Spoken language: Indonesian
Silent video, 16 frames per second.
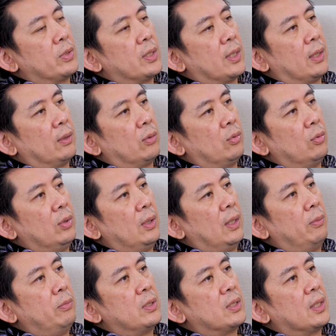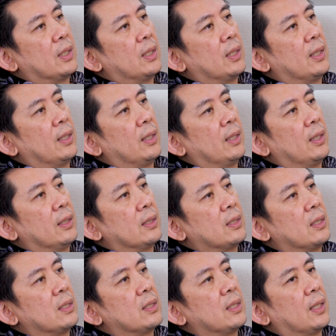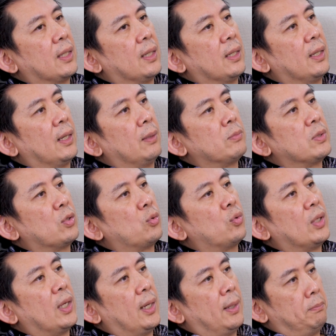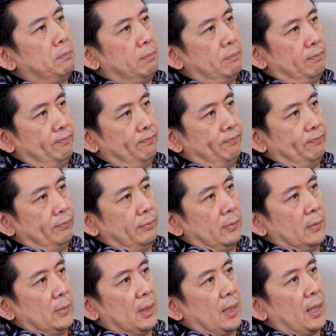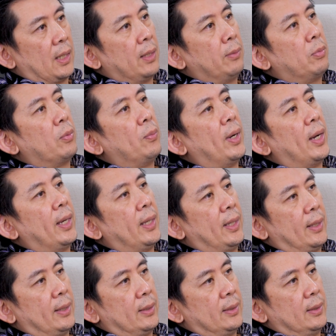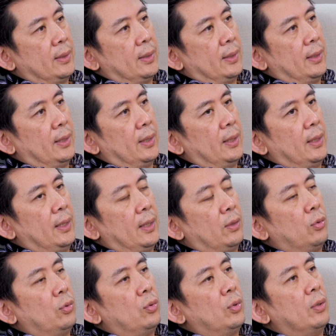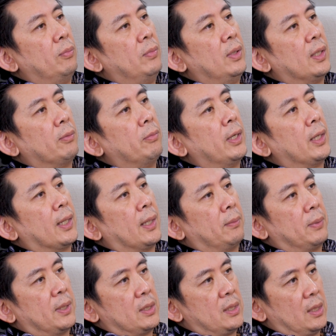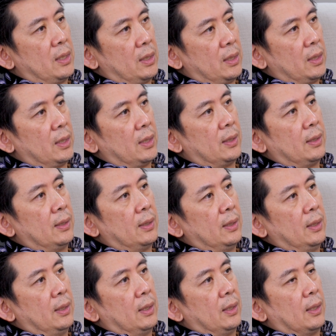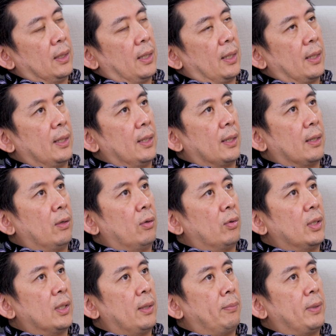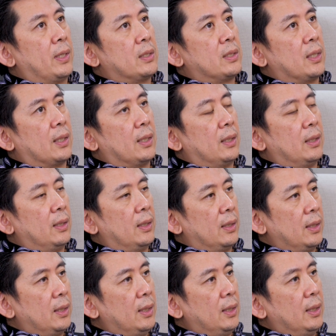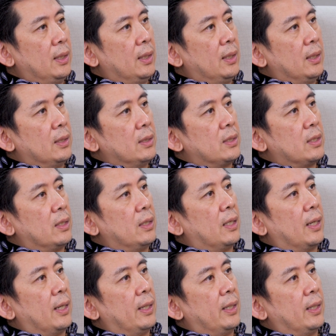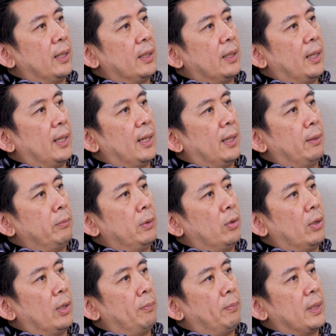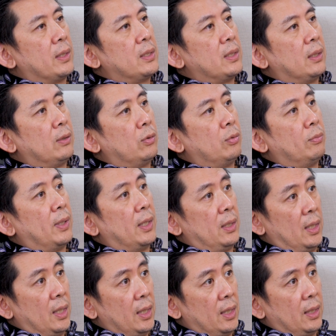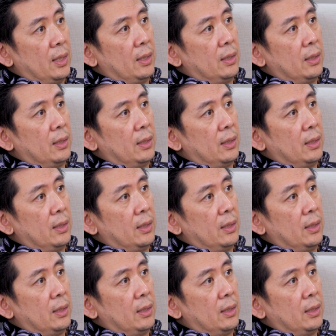besar itu tidak bisa kita selesaikan dalam satu tahap karena berbahaya. Itu demi kebaikan pasiennya. Karena kalau kita paksakan diri, cedera yang dialami oleh pasien itu banyak,